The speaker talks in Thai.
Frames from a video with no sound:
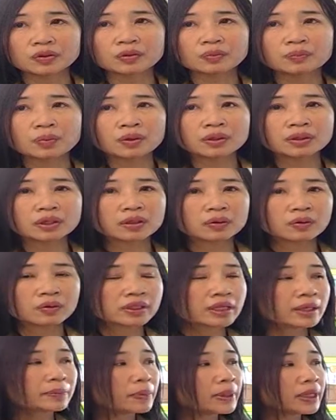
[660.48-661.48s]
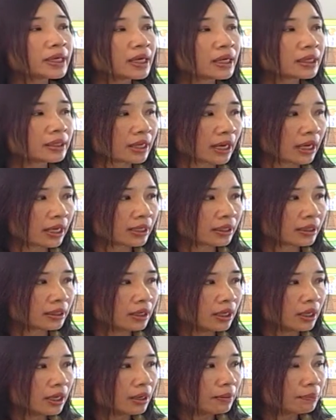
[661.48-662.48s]
อยู่บนถนนในประเทศไทย
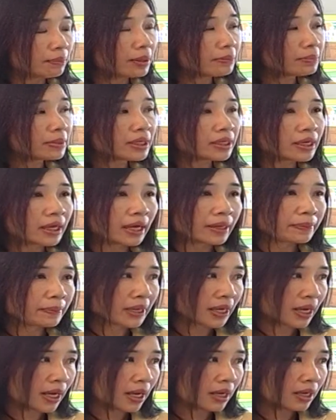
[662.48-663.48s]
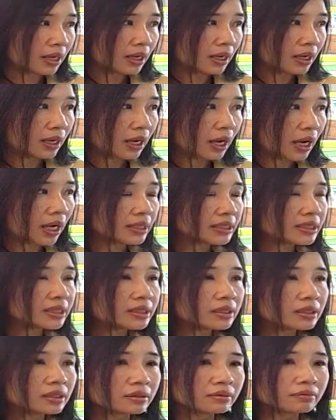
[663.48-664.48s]
ไม่มีอะไรไหมคะอัน
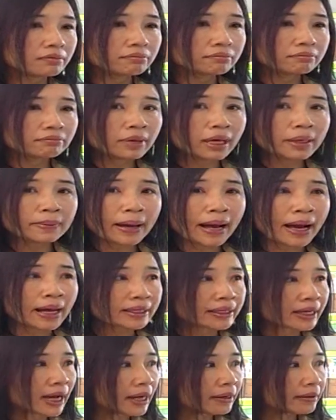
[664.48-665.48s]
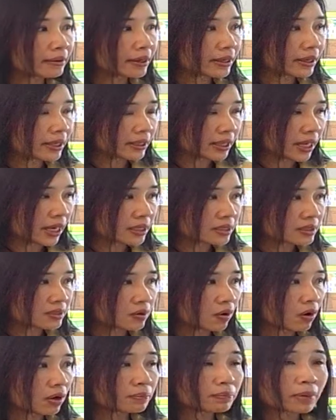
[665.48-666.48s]
ที่หนึ่งไม่ผ่านการเรียนการ
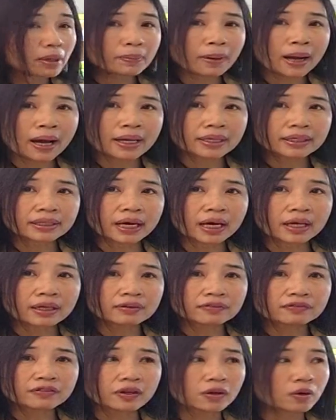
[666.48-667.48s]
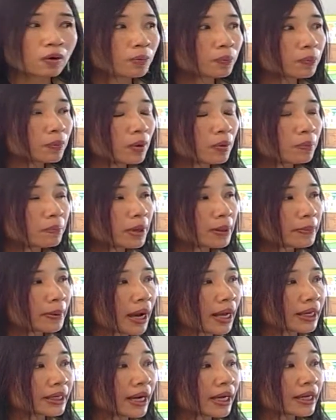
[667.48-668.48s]
สอนไม่ผ่านการฝึกอบรมไม่
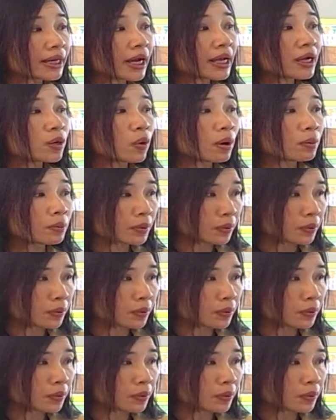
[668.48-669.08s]
ผ่านการให้ความ